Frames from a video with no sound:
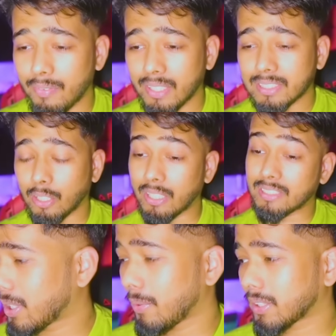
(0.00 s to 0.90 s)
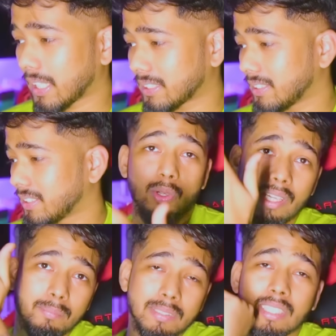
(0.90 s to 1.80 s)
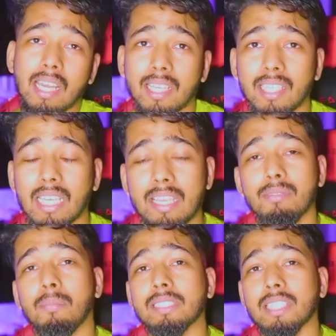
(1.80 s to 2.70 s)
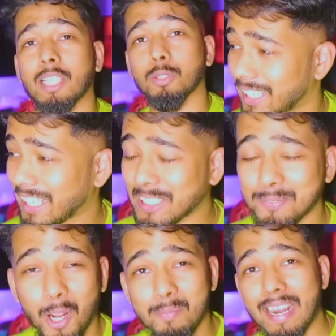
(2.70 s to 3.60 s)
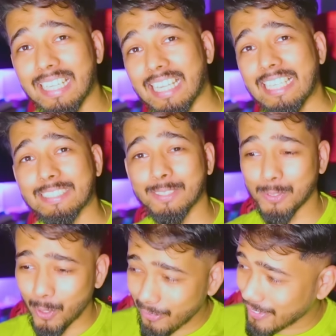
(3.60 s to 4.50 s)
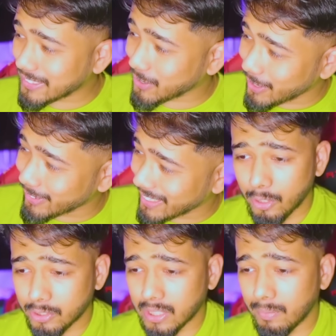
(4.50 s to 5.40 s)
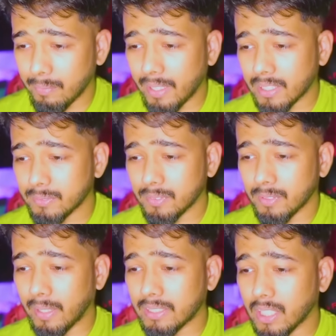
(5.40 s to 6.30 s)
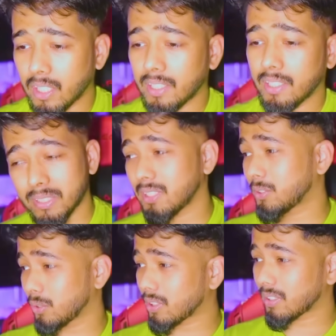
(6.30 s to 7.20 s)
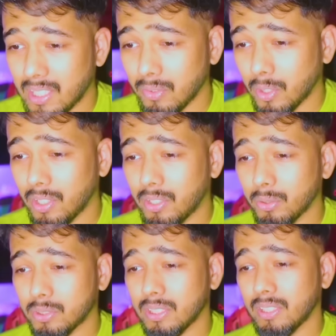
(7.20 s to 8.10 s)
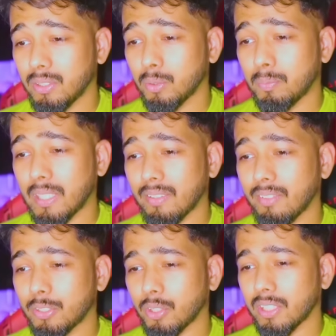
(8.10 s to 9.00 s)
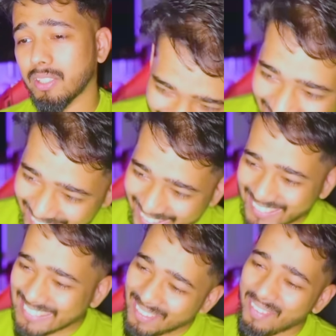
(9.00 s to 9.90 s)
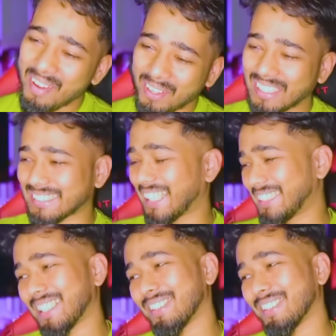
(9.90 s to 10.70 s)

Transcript: ऑफ माविक स्काउट व्हाट अबाउट काशवी वो एक बंदा आके लाइव में बज रहा है अगेन अ स्मॉल बैंटर गाइस नो ऑफेंस टू एनीवन विल यू स्टिल बी मैनेज बाय थग इसी चोर आई वांट टू सी यू प्लेइंग विद जॉनी निंजा में मेरे को हंसी आती